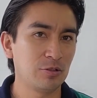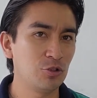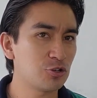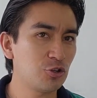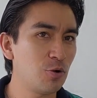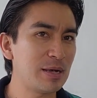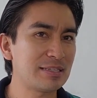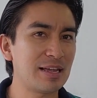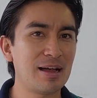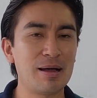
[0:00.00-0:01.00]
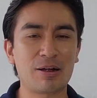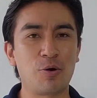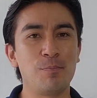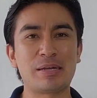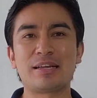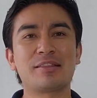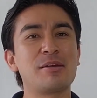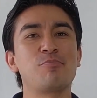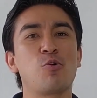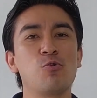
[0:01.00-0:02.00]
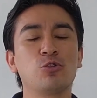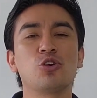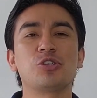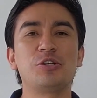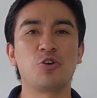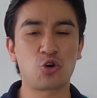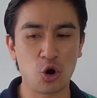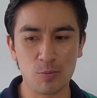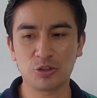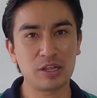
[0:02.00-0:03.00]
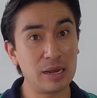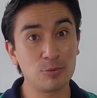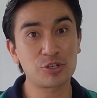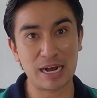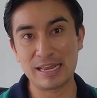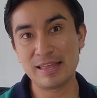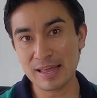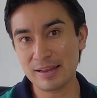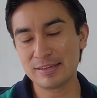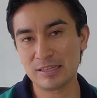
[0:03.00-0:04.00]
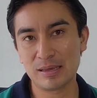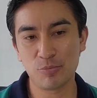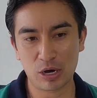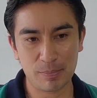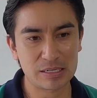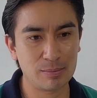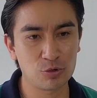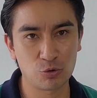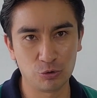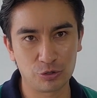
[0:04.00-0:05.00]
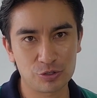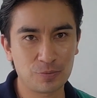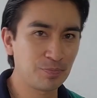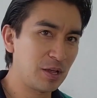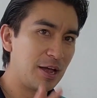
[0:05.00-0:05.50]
No solo basta con pasar tiempo juntos, sino cómo tenemos calidad en ese tiempo que pasamos juntos.